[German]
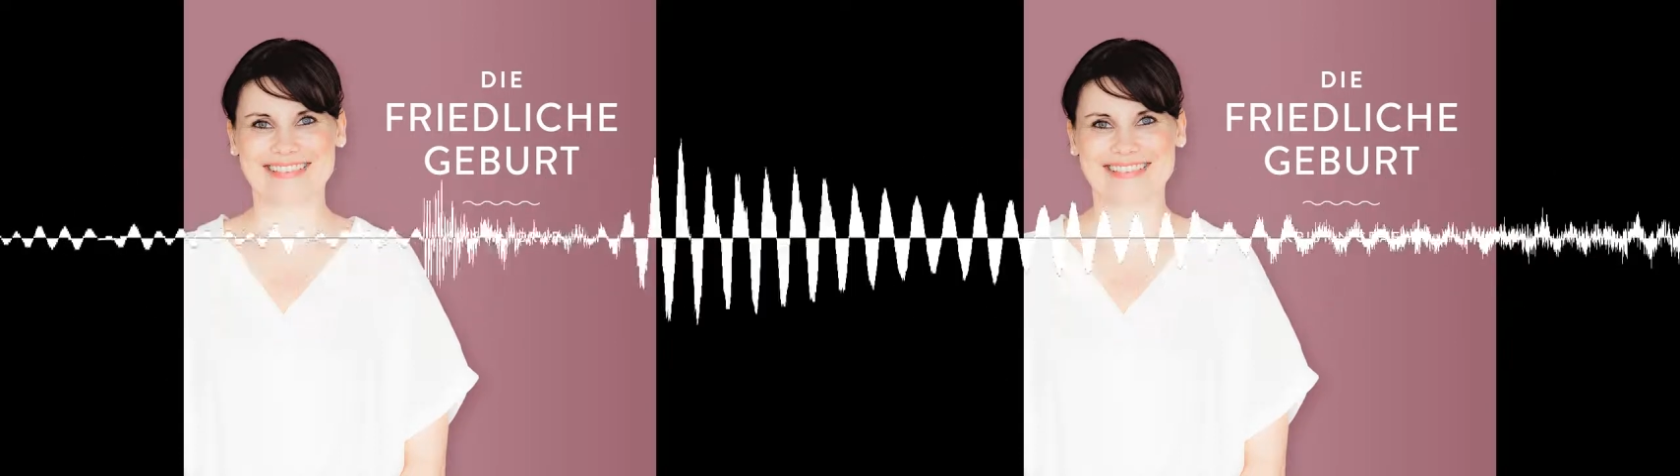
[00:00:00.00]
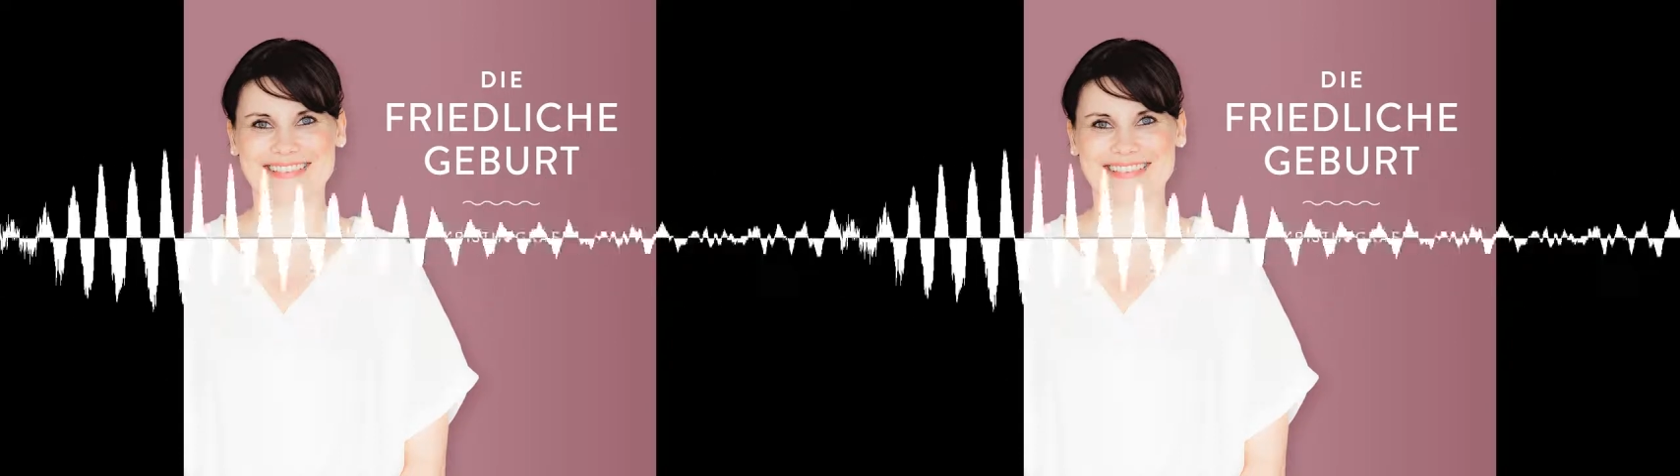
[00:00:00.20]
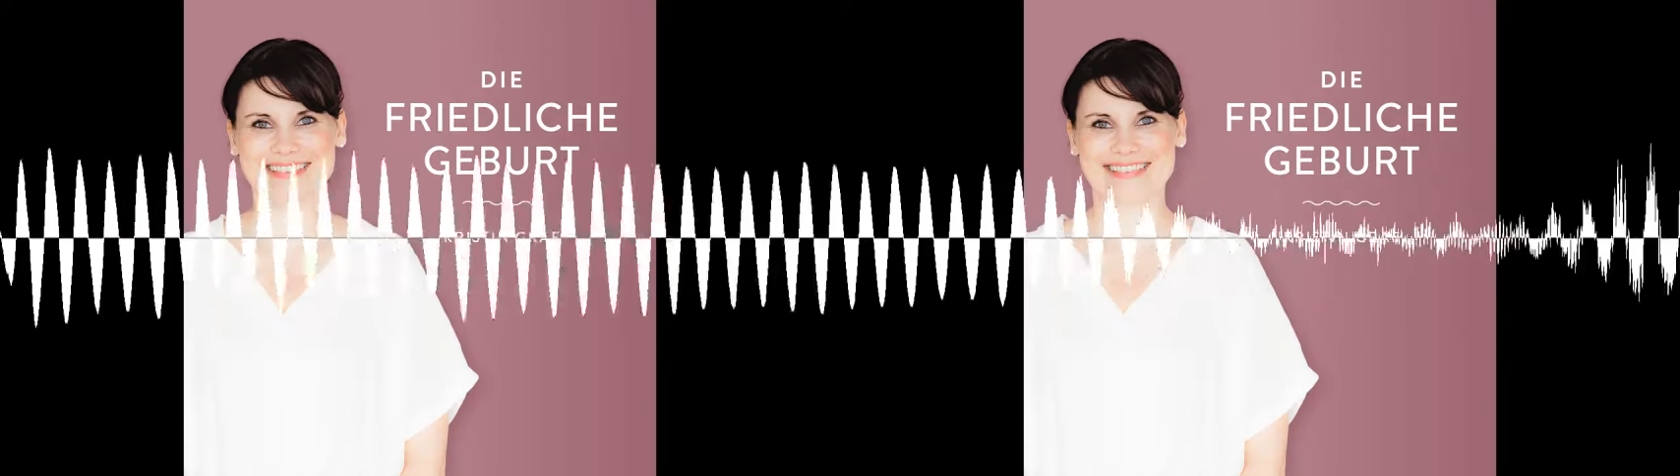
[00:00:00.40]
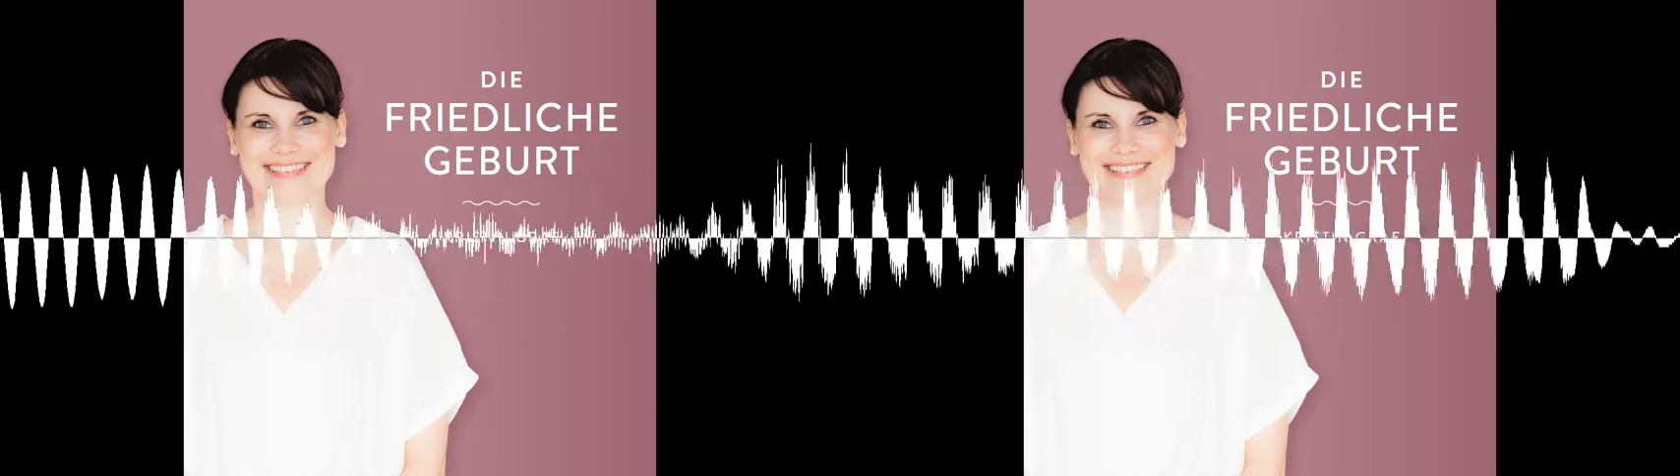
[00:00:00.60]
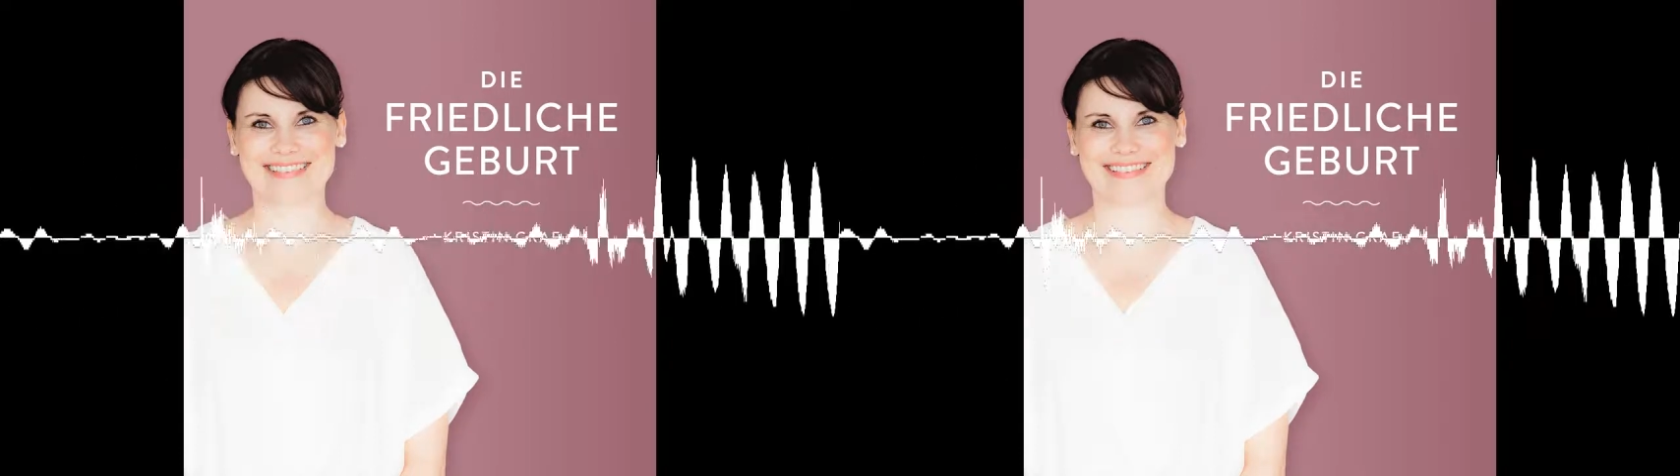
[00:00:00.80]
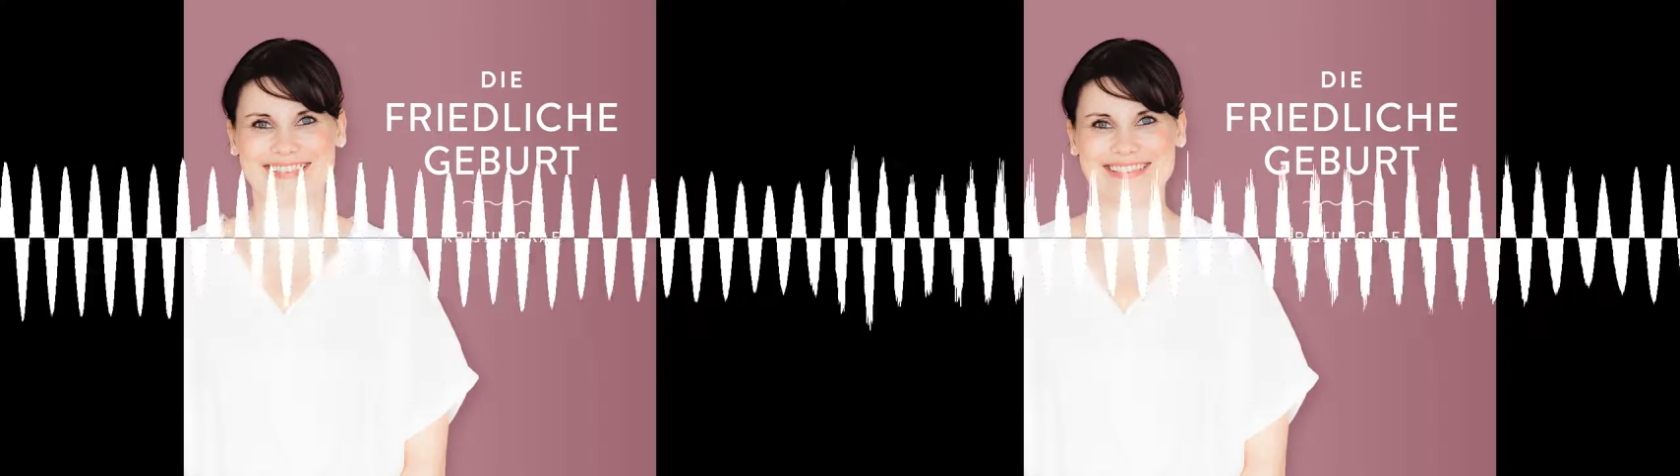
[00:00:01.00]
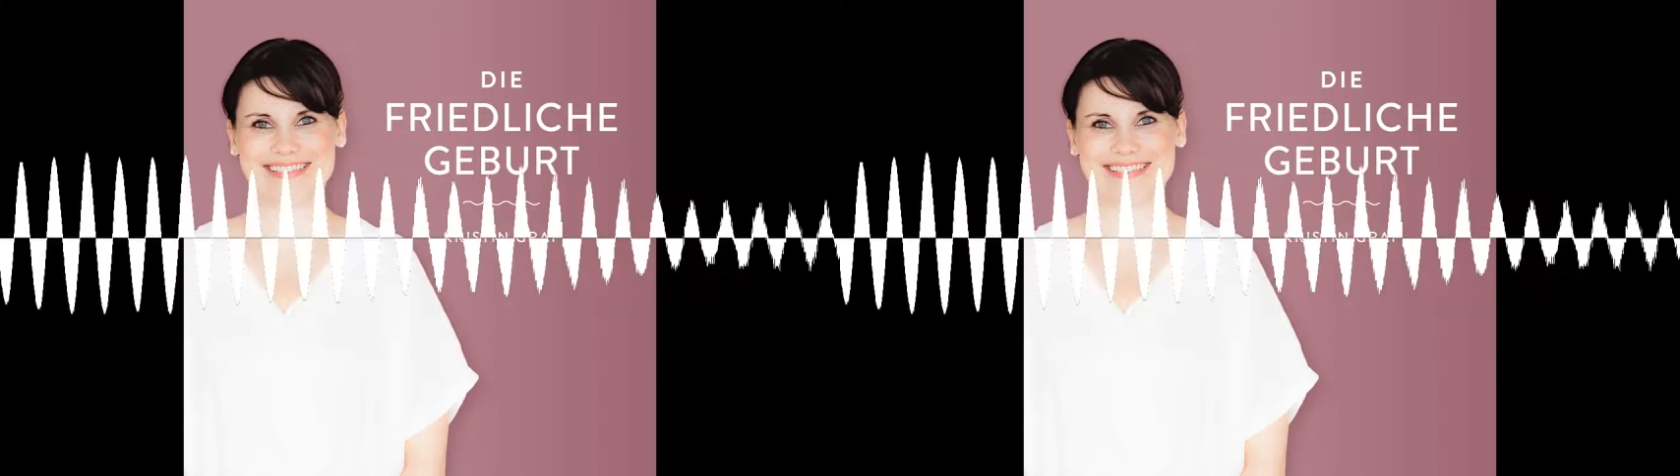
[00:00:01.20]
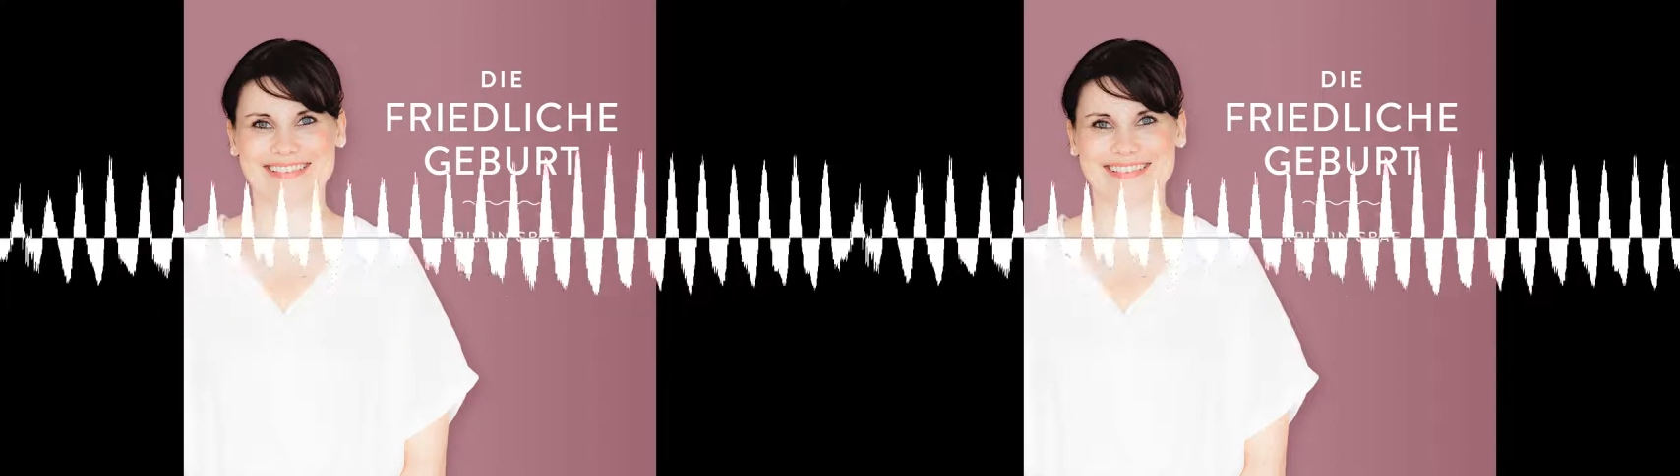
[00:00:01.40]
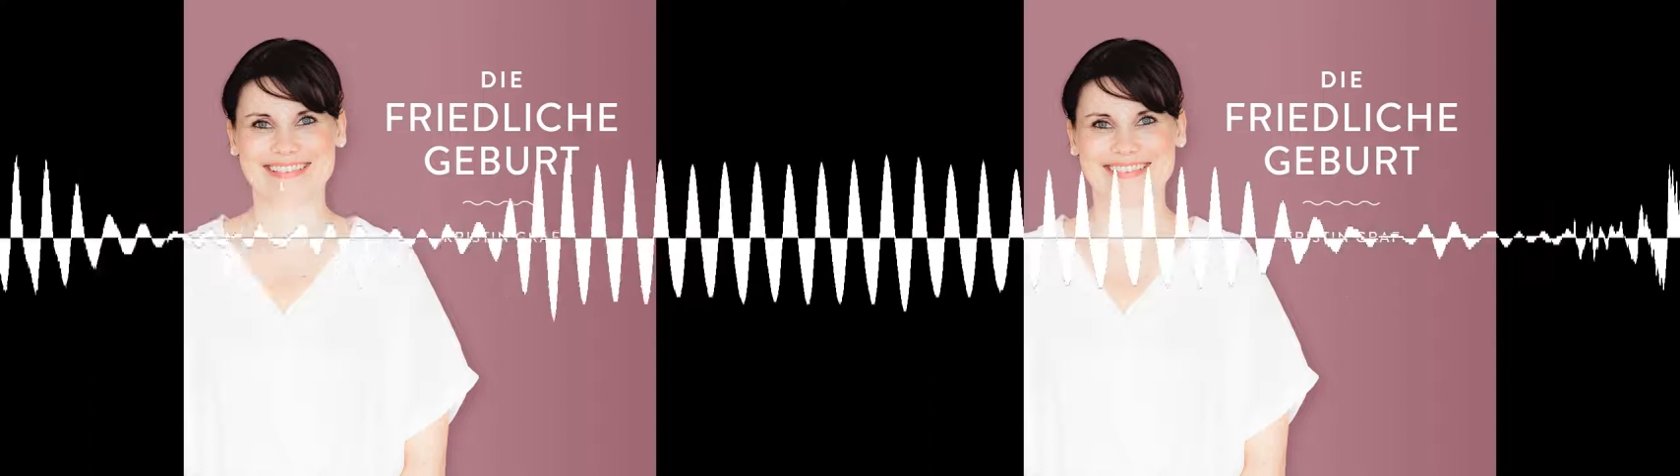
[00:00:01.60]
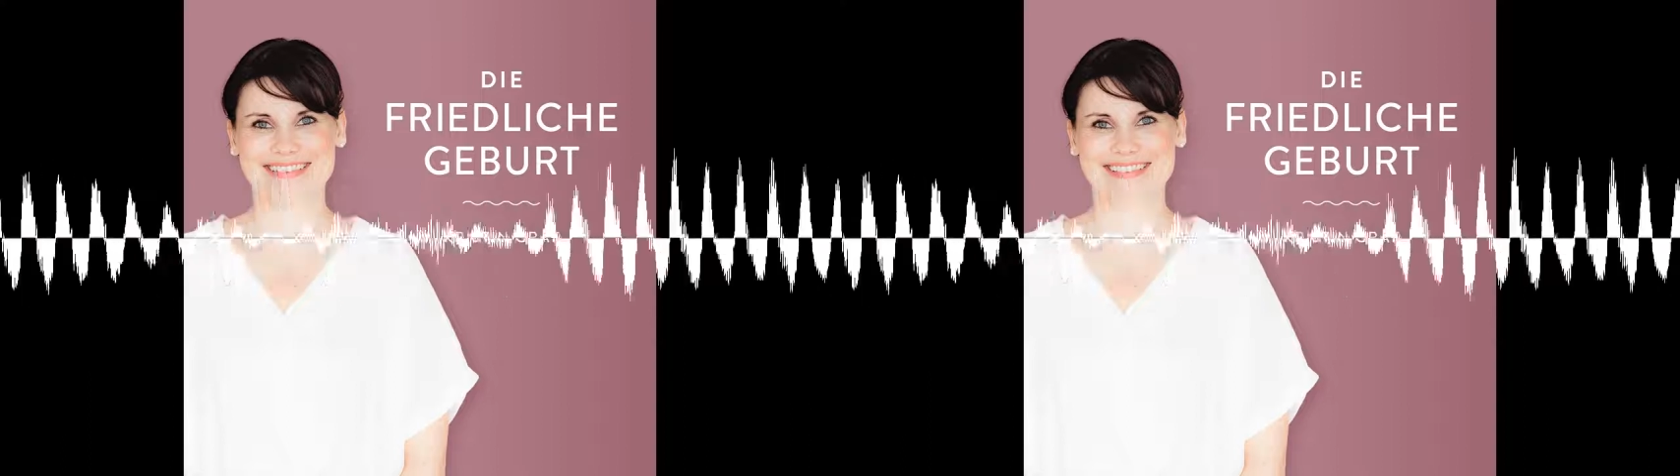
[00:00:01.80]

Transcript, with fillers: Gewohnheit in dein Leben